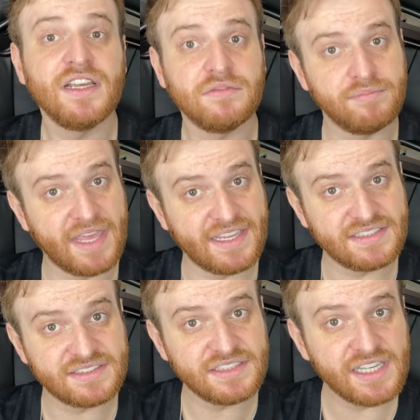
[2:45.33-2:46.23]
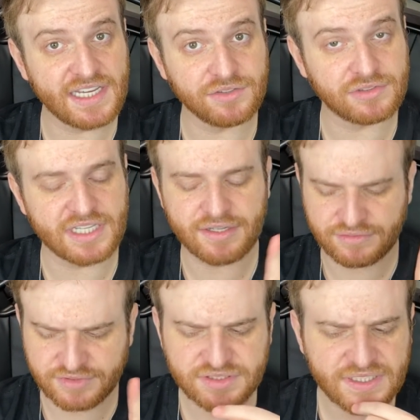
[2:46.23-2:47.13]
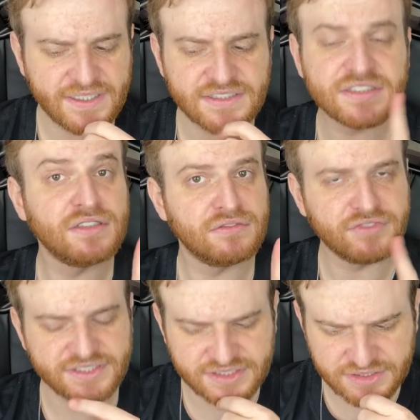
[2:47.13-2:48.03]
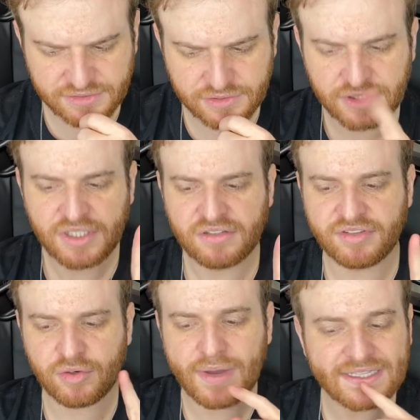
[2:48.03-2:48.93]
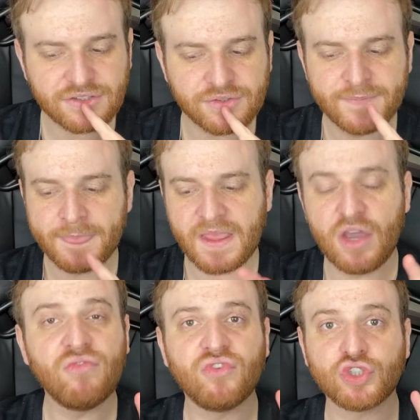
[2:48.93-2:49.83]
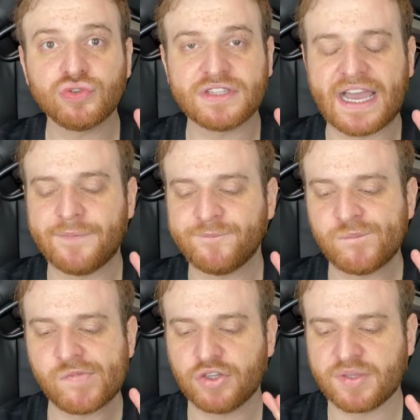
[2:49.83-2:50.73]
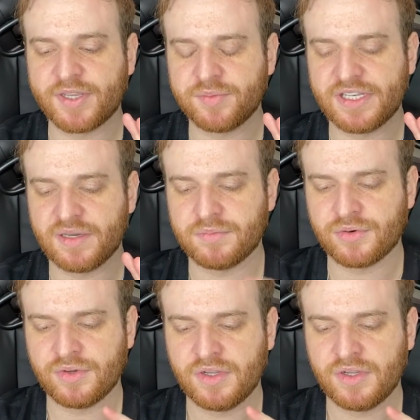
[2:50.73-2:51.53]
Mês e ano, claro. 26, vem cinco, vem quatro. Eu vou chutar. Eu também não me lembro.